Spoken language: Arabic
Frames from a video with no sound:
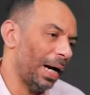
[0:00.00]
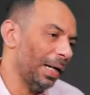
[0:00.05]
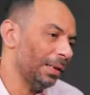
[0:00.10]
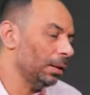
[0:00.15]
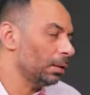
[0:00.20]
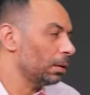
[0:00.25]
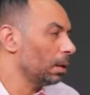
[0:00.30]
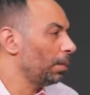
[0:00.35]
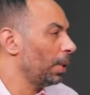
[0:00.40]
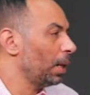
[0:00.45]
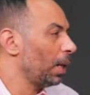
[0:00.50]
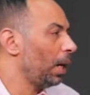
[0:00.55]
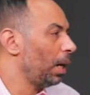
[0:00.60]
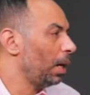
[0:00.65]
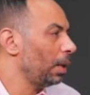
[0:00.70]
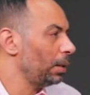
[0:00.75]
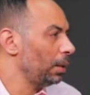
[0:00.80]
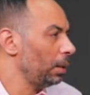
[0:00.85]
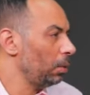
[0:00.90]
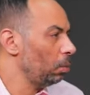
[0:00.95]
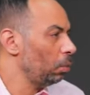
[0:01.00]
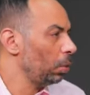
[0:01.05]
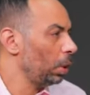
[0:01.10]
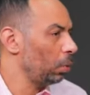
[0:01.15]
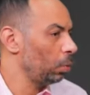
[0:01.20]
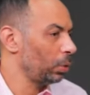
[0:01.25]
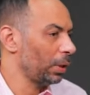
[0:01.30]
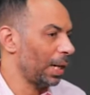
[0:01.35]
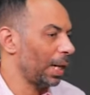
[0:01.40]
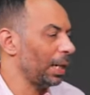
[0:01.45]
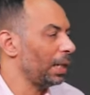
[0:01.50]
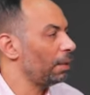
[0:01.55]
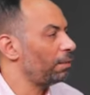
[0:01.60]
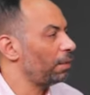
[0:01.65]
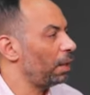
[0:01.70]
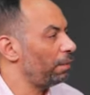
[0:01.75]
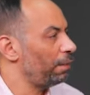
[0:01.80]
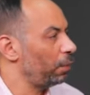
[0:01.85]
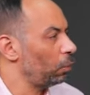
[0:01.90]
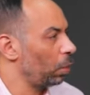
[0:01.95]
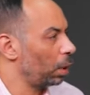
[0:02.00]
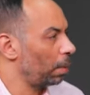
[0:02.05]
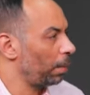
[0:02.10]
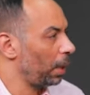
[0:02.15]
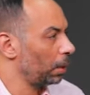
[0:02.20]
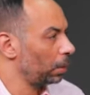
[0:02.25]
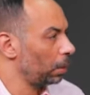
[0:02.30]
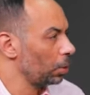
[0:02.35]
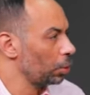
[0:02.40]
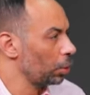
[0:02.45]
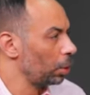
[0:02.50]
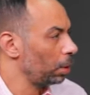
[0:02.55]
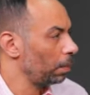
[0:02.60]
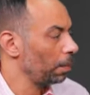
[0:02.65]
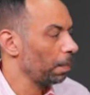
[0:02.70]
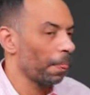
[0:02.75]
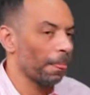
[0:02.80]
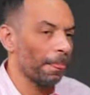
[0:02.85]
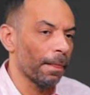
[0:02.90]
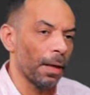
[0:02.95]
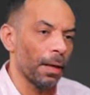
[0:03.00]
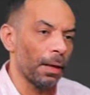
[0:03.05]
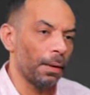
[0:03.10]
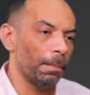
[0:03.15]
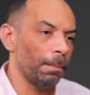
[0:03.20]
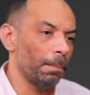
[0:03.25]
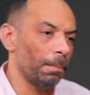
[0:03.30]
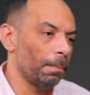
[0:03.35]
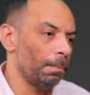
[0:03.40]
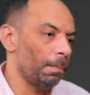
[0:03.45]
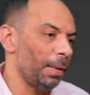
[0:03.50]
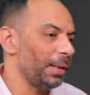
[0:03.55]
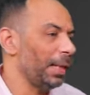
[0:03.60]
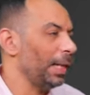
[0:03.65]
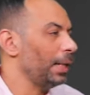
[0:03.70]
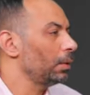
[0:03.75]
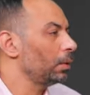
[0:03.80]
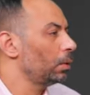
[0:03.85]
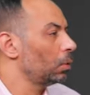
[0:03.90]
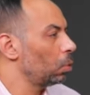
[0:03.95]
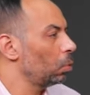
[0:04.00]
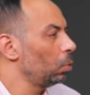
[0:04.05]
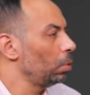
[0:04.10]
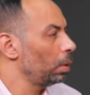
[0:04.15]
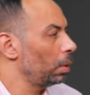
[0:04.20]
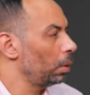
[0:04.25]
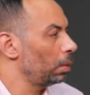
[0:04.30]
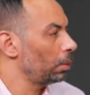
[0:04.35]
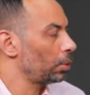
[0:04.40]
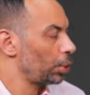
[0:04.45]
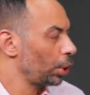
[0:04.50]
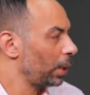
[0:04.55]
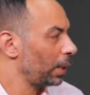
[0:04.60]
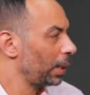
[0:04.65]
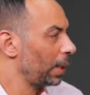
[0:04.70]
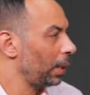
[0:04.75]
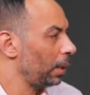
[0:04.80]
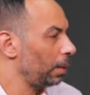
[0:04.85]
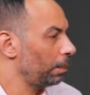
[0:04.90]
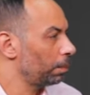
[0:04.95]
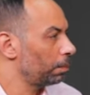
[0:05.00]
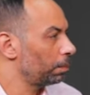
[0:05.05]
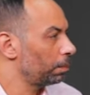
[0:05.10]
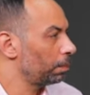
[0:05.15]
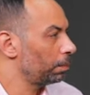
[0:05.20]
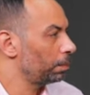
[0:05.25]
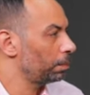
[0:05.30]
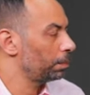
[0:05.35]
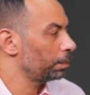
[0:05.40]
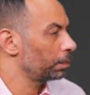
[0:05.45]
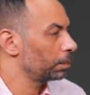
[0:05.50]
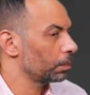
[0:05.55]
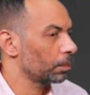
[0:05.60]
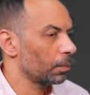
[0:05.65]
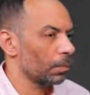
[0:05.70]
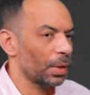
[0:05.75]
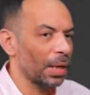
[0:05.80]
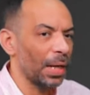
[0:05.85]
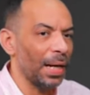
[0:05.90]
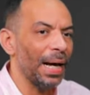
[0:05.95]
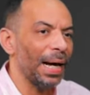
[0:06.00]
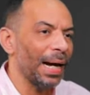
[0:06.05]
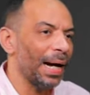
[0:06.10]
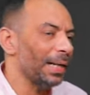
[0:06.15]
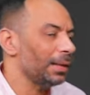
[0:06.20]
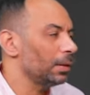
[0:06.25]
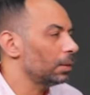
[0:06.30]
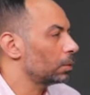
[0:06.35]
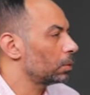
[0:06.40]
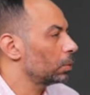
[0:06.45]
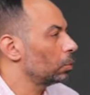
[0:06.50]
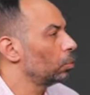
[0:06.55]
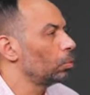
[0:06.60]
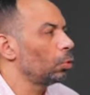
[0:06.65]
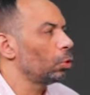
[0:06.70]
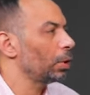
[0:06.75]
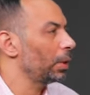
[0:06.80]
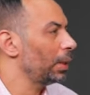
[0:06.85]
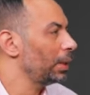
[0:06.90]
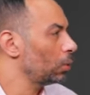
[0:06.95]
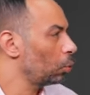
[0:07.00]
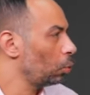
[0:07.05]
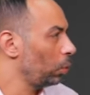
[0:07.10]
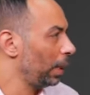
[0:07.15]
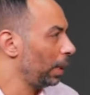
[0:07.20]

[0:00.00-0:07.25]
عدت المرحله دي ودخلنا في 2014 بدات دخول شركه اخذت امور النادي